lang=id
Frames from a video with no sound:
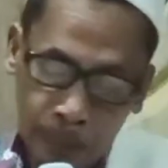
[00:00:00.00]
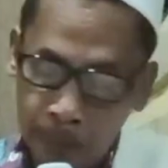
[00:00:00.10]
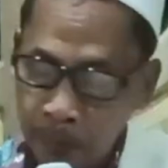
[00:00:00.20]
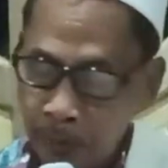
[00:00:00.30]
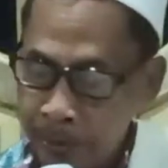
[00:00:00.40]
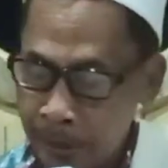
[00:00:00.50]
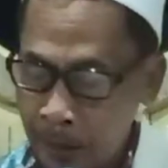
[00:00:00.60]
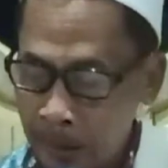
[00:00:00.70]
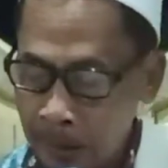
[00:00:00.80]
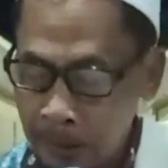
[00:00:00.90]
Imam
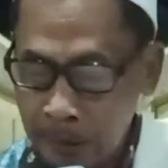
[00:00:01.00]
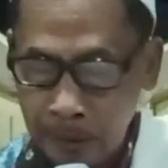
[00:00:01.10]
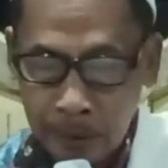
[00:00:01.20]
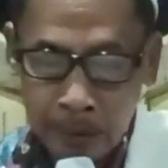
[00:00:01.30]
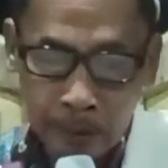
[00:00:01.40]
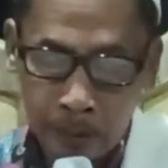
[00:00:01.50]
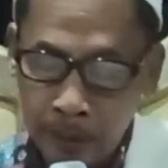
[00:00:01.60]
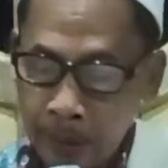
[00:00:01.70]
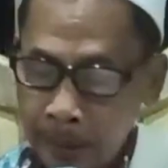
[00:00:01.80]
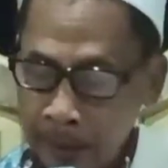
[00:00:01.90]
Ghazali
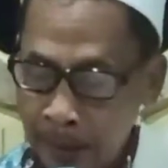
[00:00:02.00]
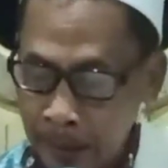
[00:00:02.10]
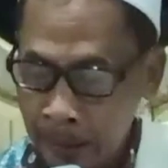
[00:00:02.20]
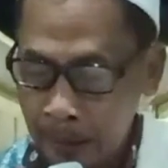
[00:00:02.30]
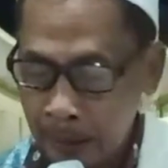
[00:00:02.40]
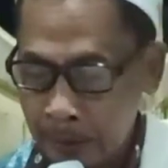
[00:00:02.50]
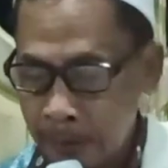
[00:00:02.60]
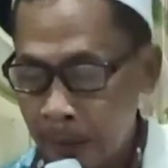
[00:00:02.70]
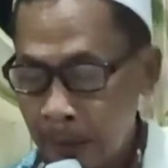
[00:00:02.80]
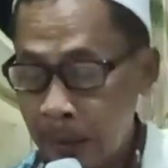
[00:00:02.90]
kon
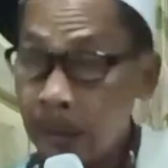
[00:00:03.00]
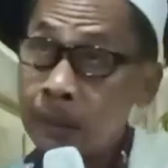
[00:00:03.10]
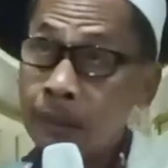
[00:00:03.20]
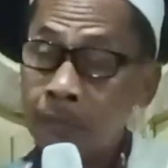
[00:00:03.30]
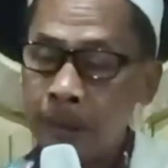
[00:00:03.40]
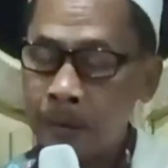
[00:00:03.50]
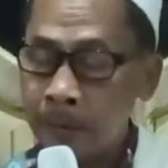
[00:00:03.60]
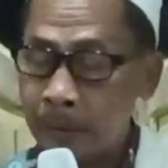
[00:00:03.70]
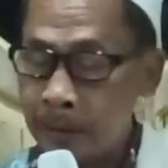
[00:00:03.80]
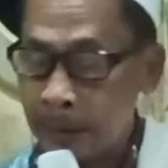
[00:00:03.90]
lenggah, tangane sing
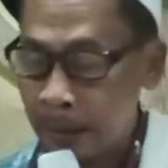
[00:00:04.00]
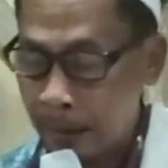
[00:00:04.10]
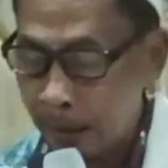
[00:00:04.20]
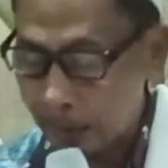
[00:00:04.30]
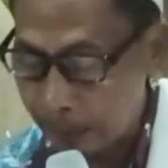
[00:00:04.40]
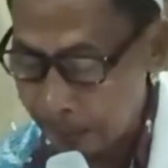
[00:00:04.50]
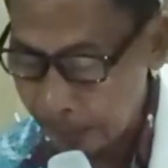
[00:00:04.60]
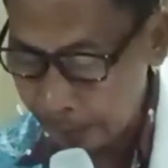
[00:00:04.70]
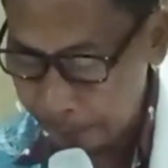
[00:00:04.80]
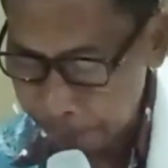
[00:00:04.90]
wedok dicekel
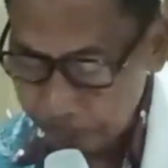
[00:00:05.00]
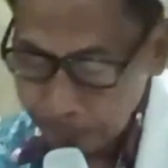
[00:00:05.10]
ngoten nggih.